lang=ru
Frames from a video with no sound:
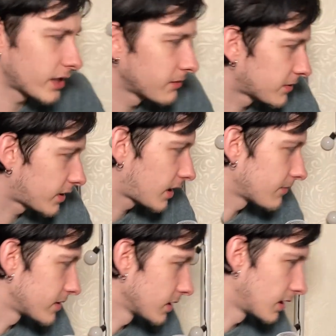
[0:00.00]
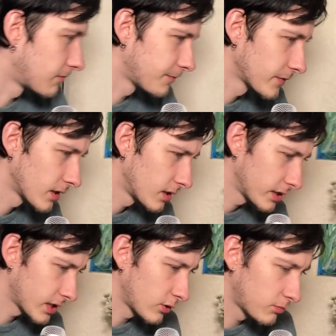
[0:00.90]
я не по таким делам.
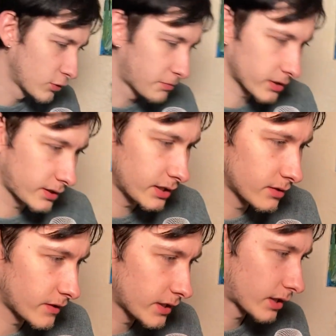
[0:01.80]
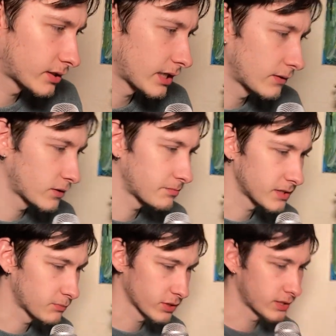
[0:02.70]
Я люблю протеиновый коктейль
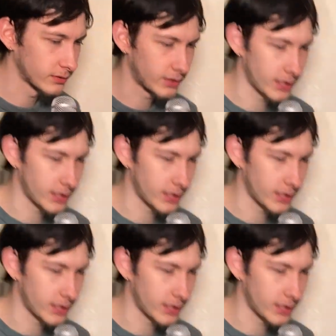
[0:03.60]
выпить после